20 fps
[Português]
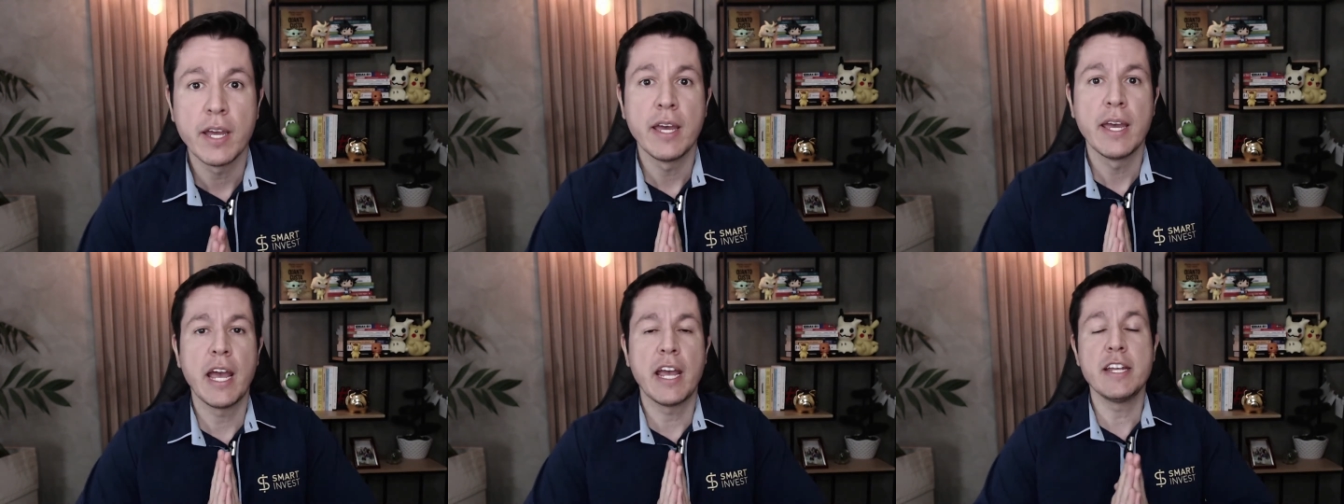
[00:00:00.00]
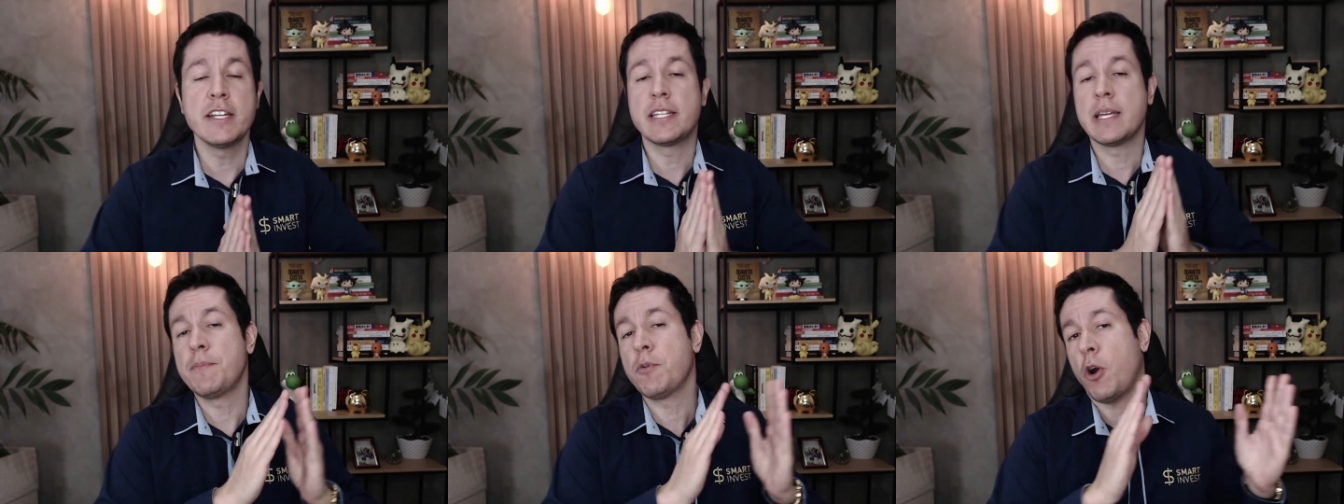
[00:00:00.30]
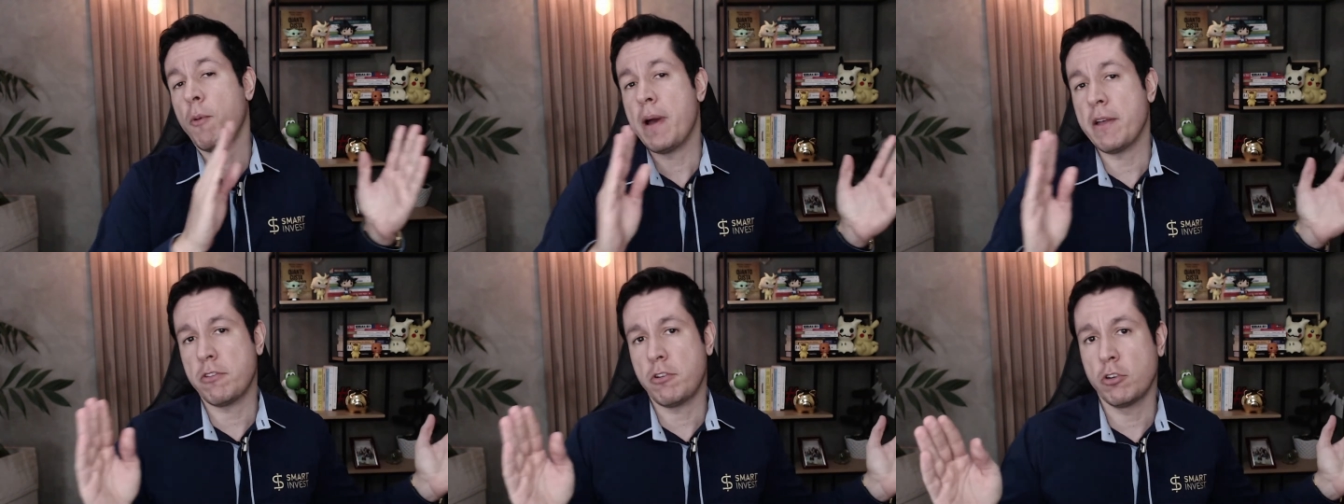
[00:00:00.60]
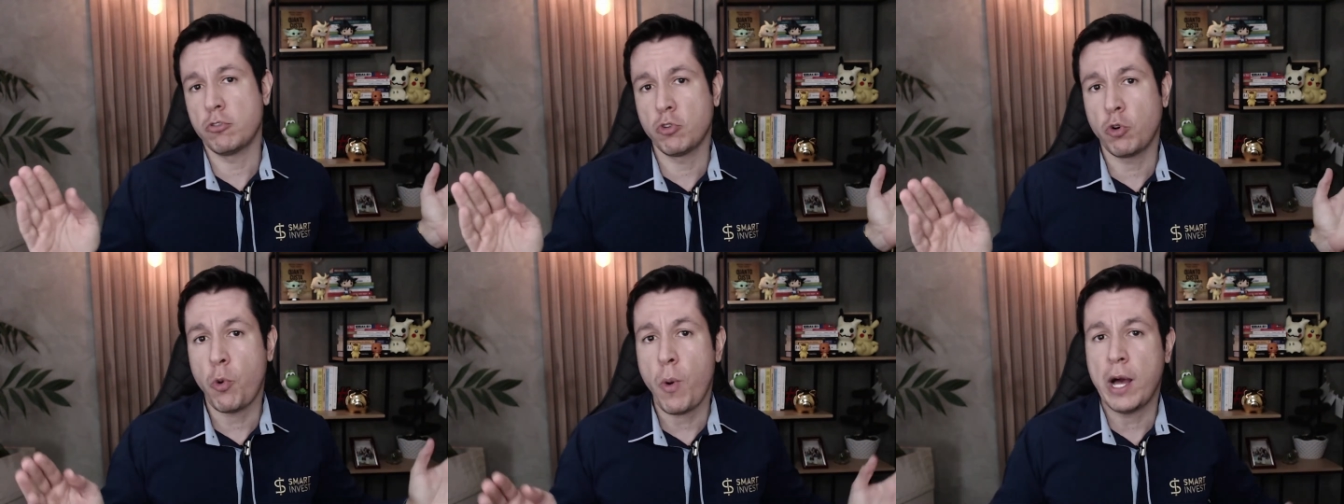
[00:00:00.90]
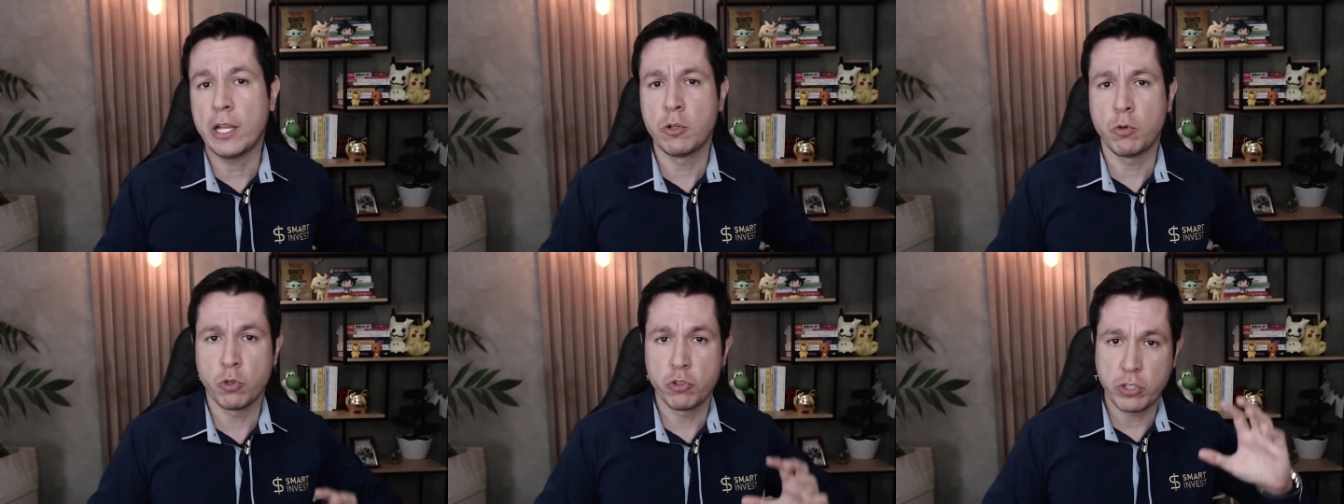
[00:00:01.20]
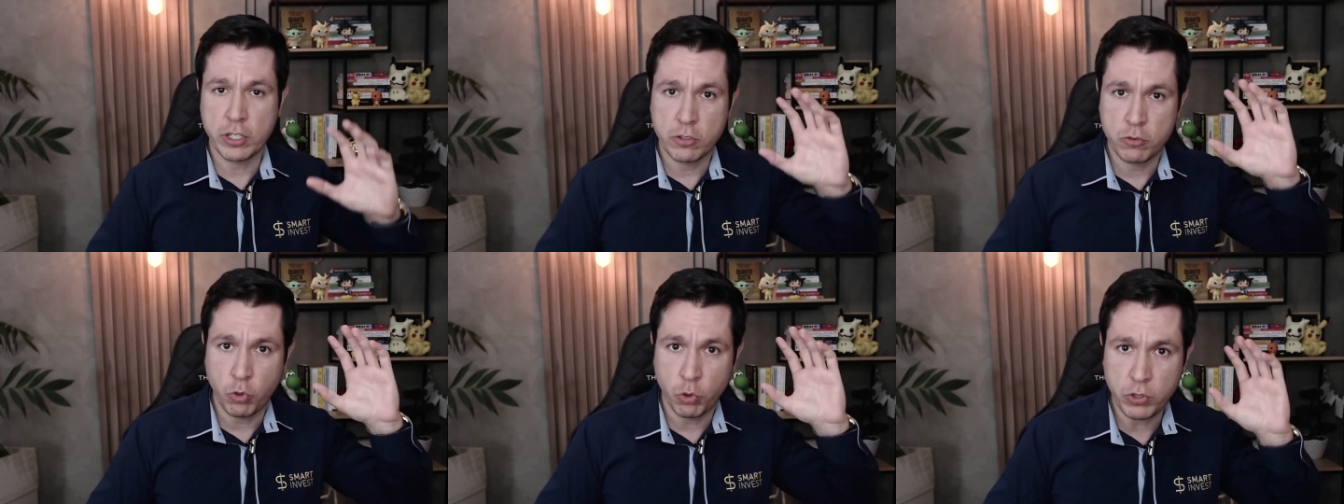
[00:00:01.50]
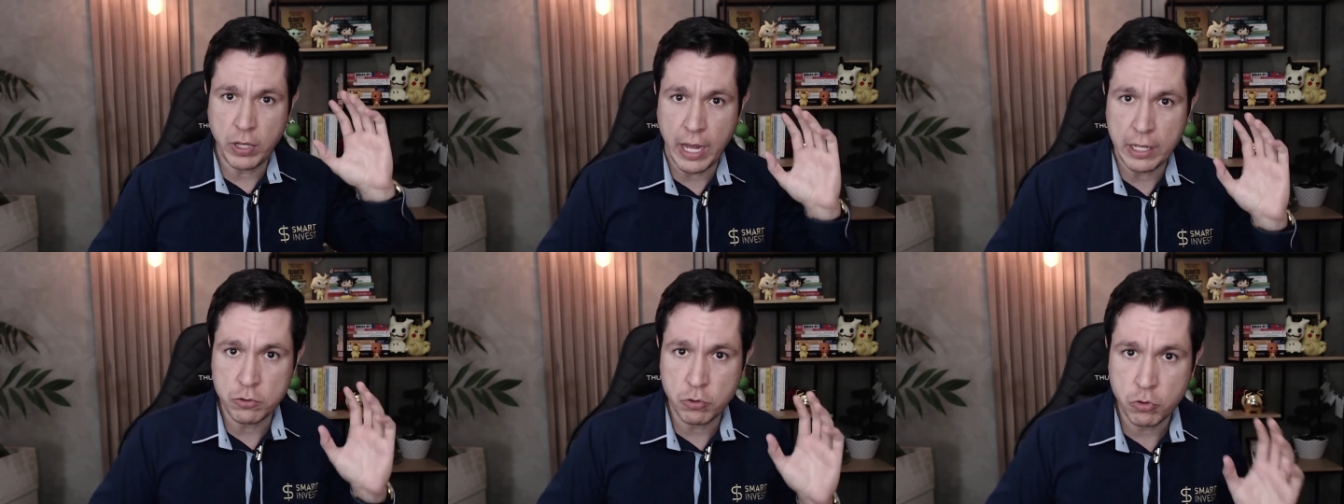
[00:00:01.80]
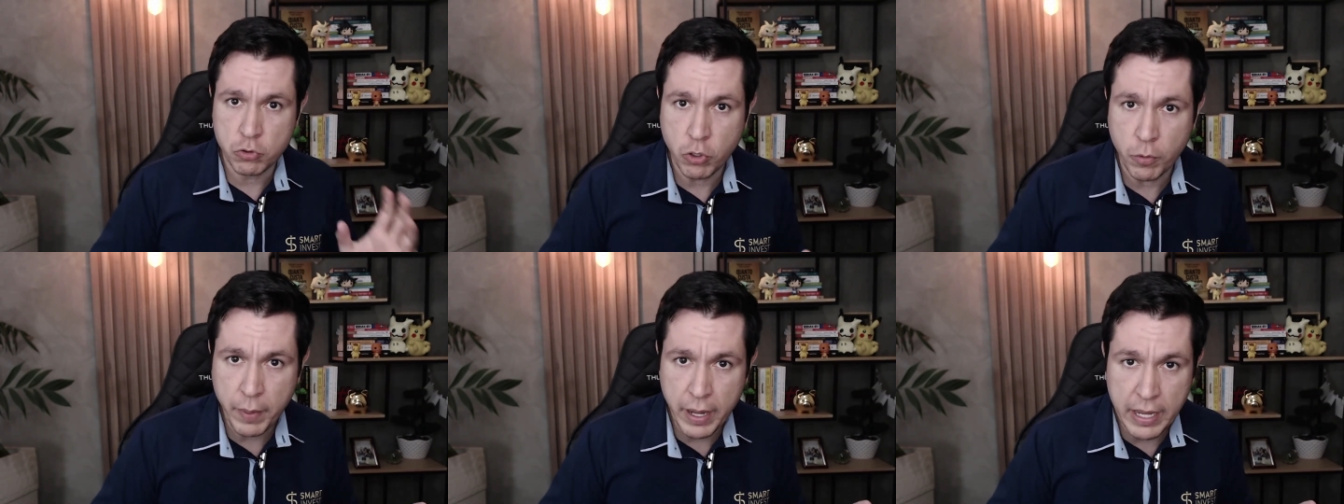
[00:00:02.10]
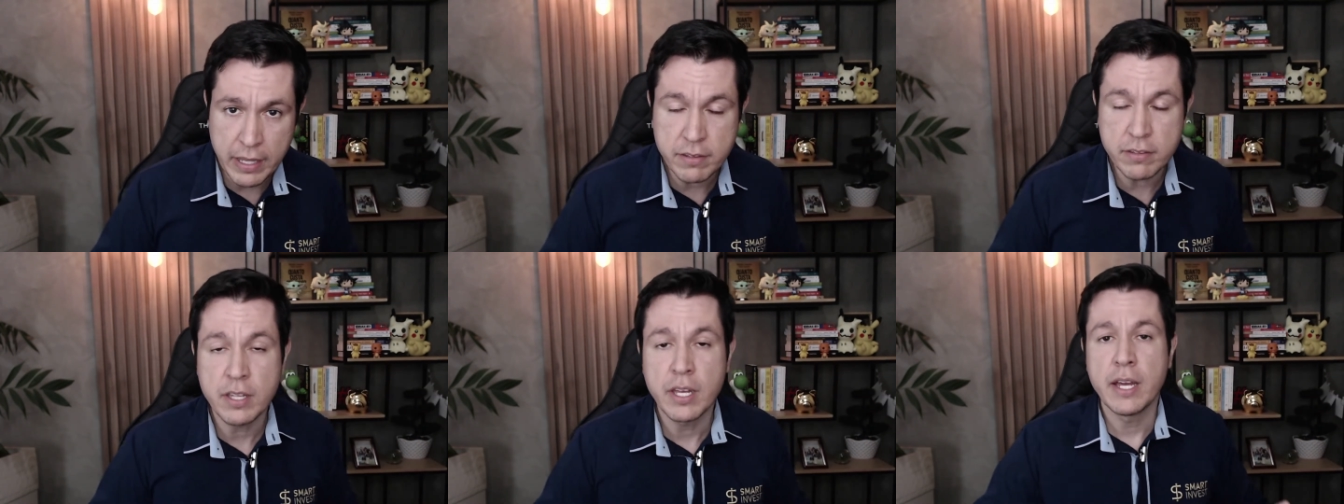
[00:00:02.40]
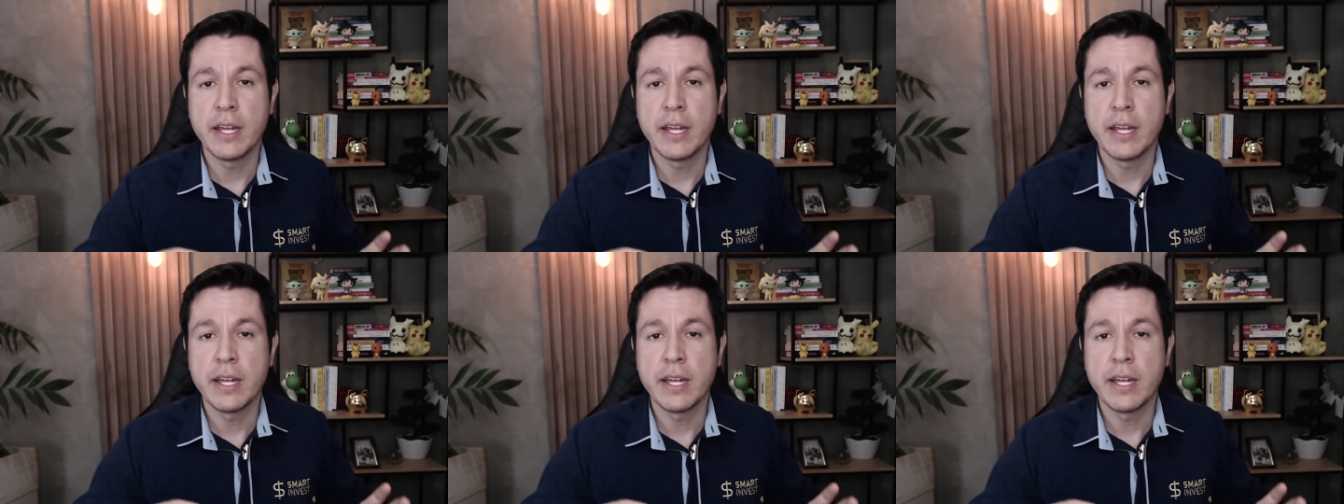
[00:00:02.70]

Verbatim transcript: A gente sempre começa o nosso quadro com os resultados do mês,